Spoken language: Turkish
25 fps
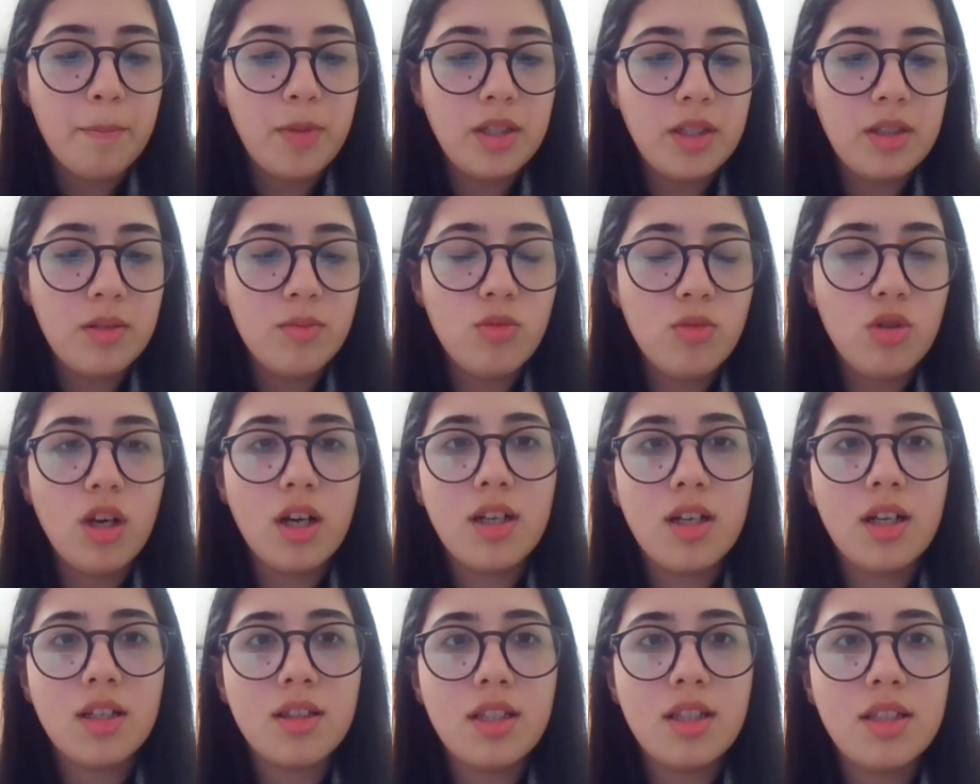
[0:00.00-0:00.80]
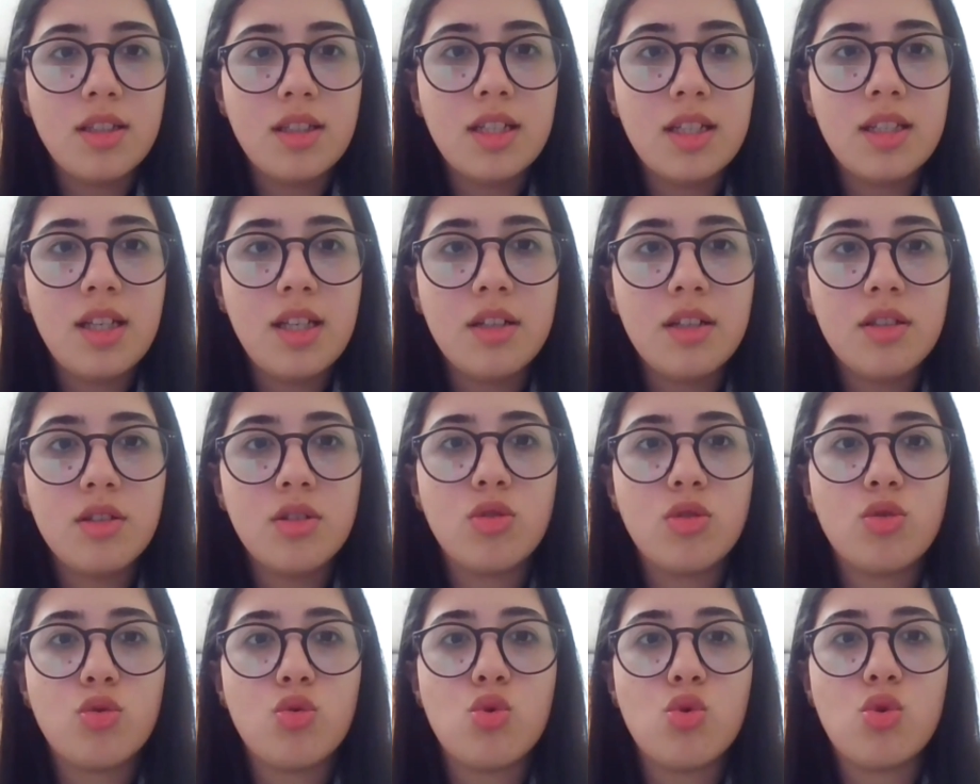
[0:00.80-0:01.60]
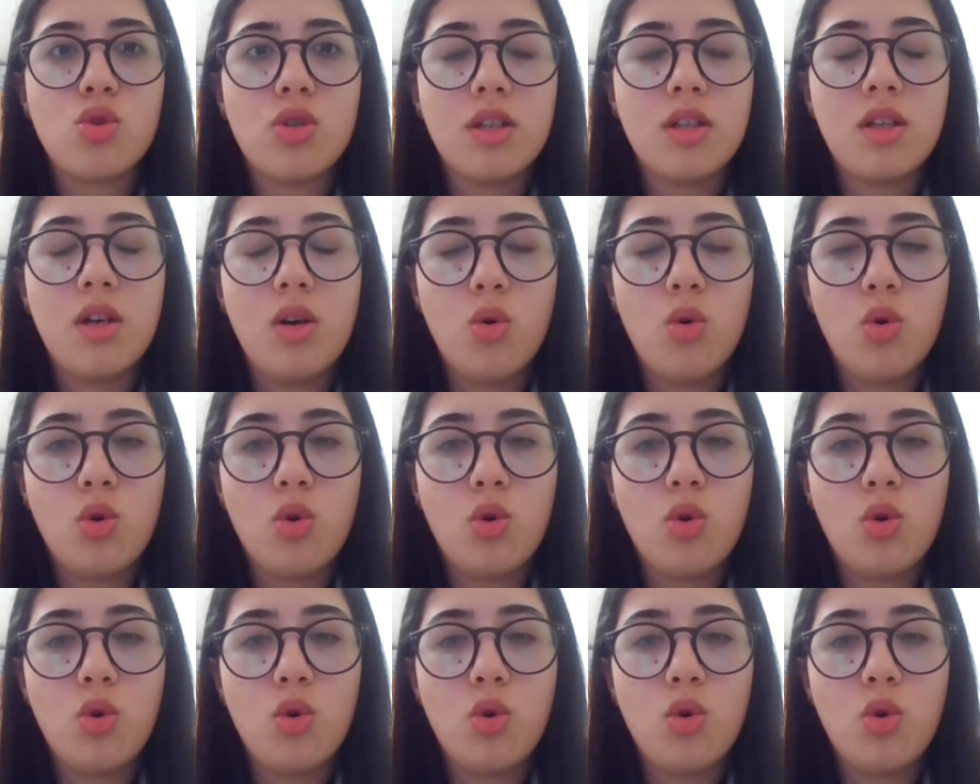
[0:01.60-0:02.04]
Bana mülakatta neden Rusya'da